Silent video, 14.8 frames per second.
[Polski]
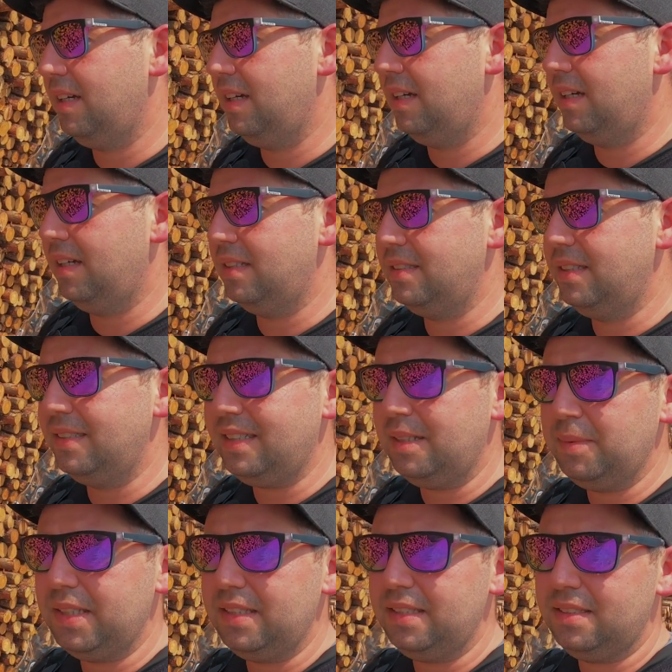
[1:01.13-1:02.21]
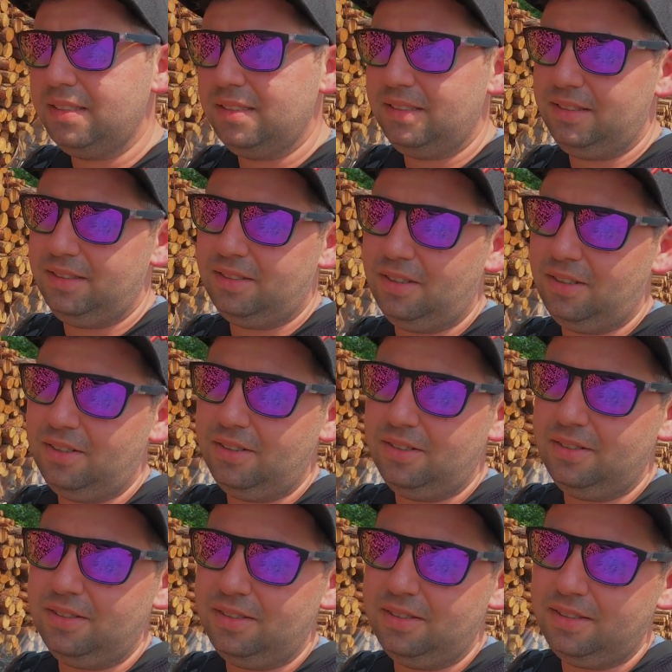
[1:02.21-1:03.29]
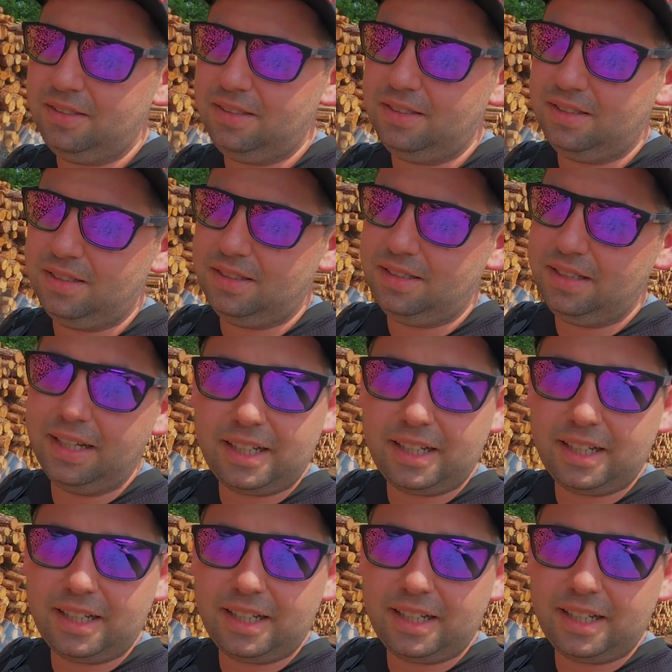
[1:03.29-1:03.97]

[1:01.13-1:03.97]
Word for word: E, jedziemy do e,